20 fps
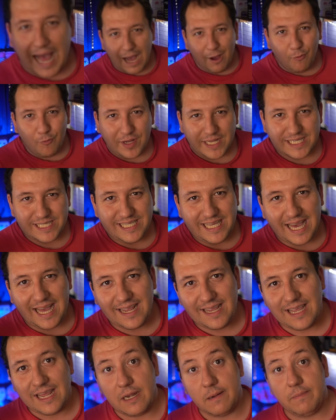Aunque si
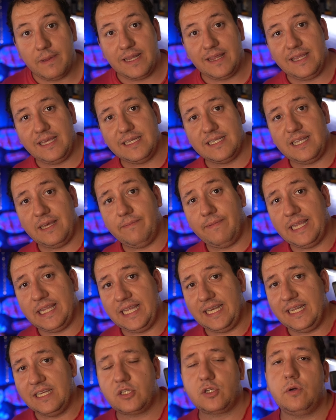Anker vendiese
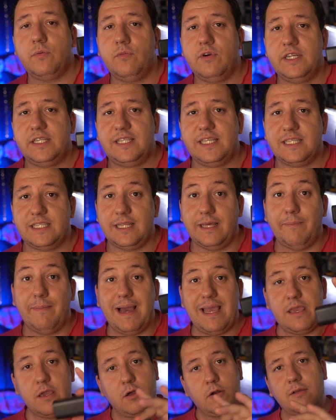baterías como estas de
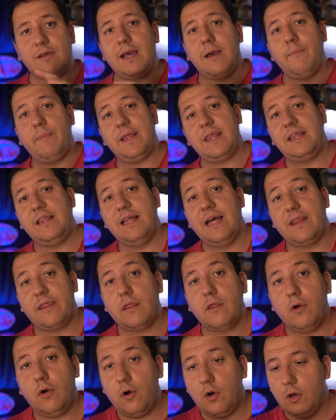mayor capacidad
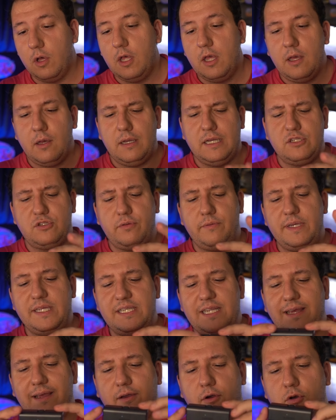o
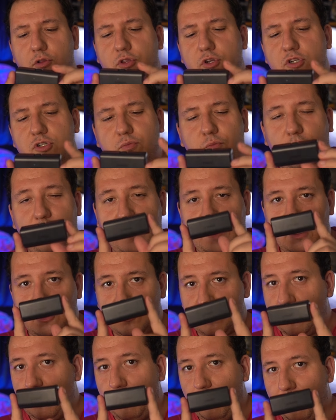estuviese otros modelos
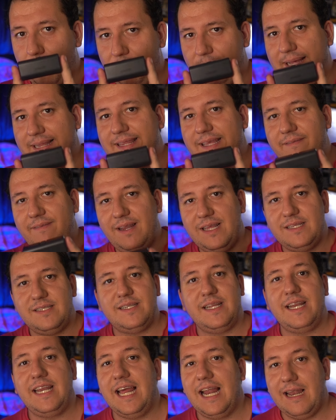compatibles,
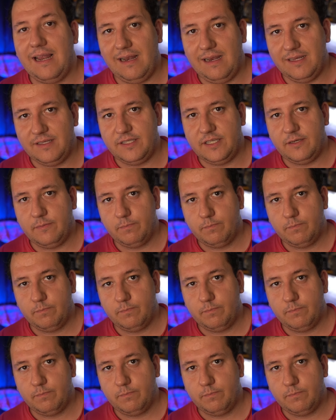sería la leche.